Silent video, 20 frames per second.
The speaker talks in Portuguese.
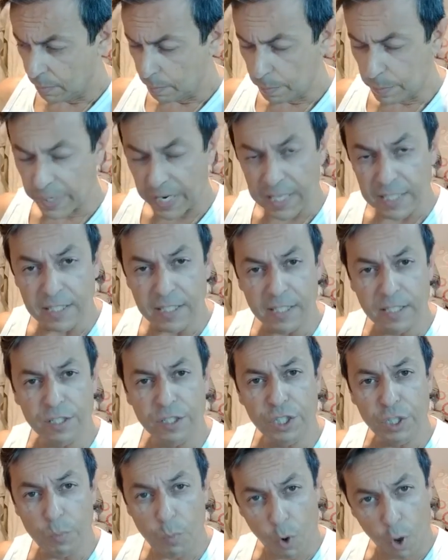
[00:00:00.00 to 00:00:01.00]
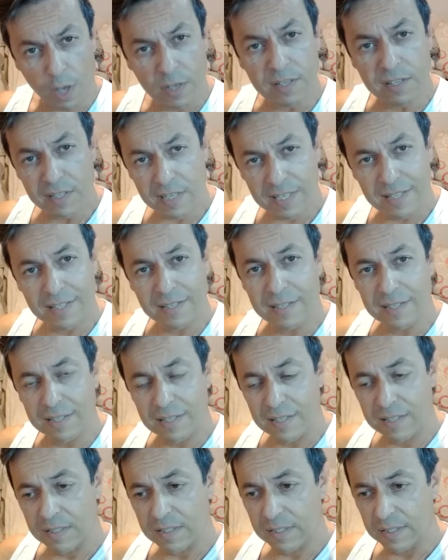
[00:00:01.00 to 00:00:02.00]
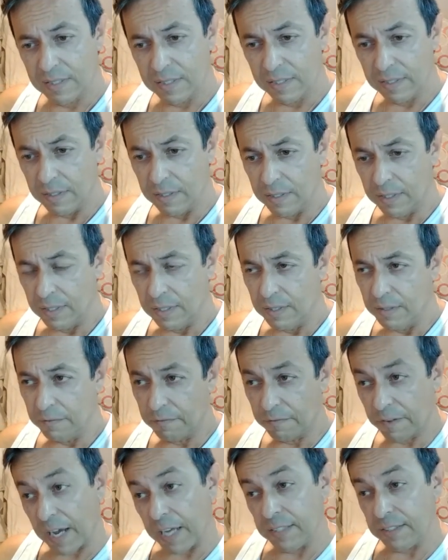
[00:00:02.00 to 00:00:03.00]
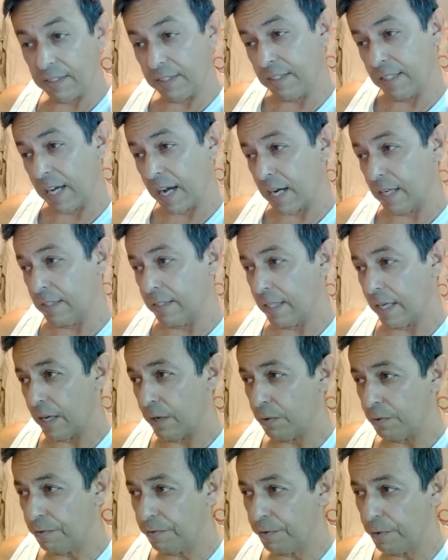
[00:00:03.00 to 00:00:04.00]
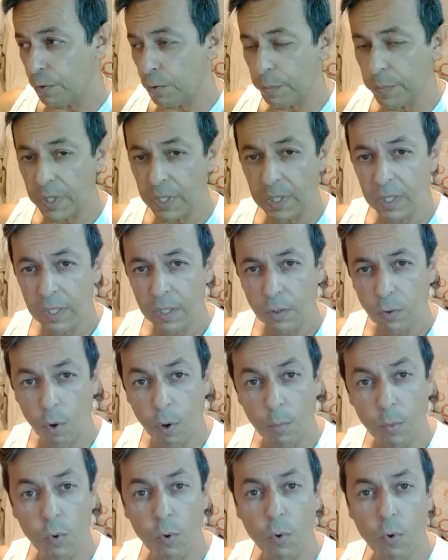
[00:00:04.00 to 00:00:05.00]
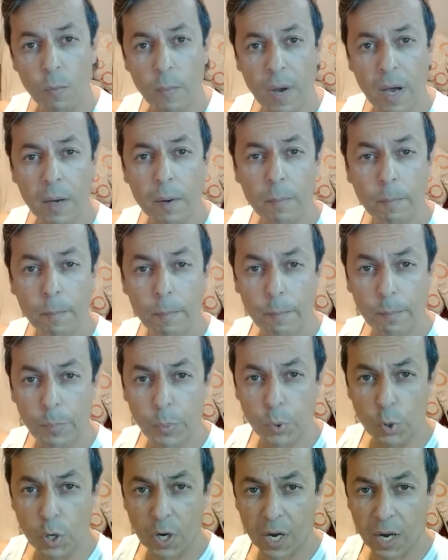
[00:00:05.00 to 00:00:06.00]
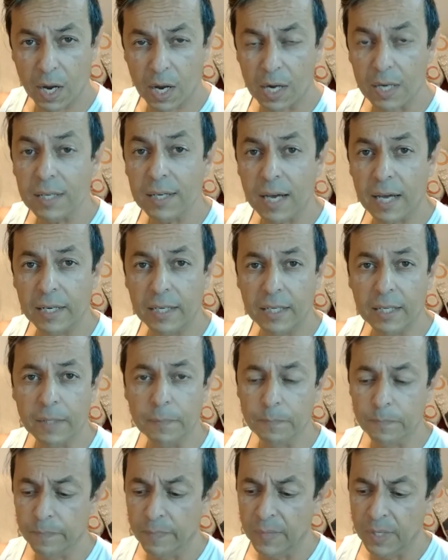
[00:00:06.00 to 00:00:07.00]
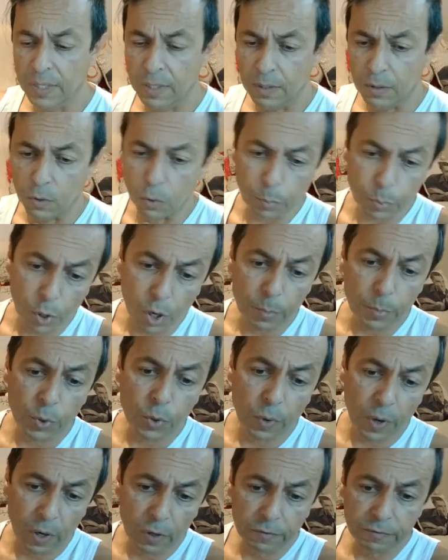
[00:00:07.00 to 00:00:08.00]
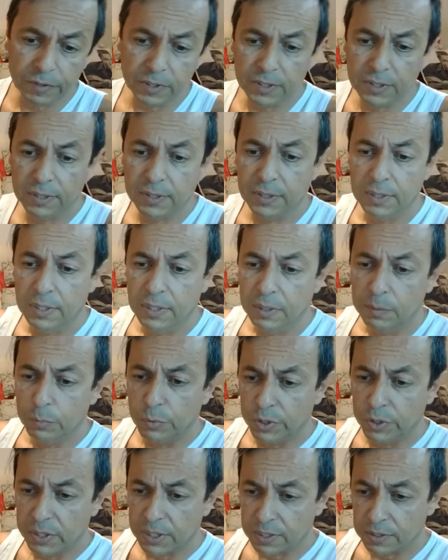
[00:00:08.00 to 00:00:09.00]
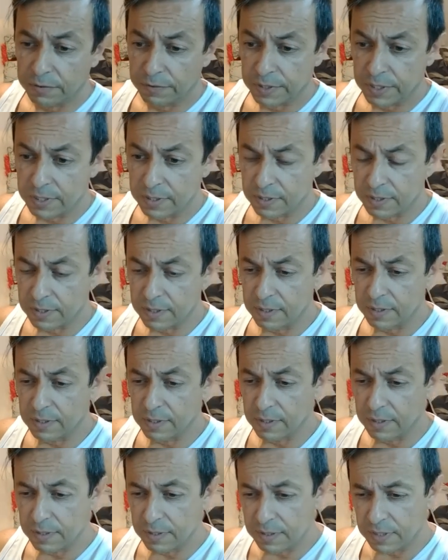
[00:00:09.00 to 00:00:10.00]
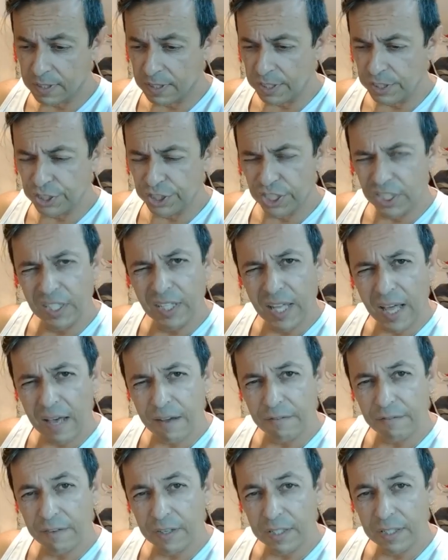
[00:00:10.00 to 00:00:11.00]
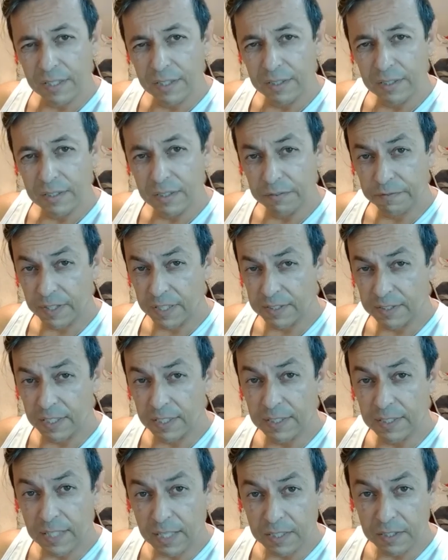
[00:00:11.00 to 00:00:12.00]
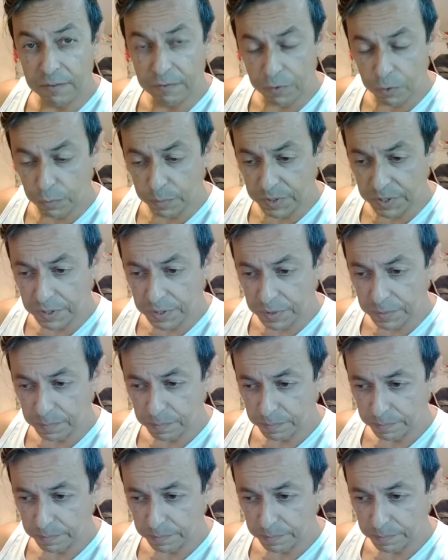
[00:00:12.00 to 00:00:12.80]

prestimosas, vai descartar o filme como uma porcaria. O próprio Elvis muitas vezes se indignava de fazer tais filmes.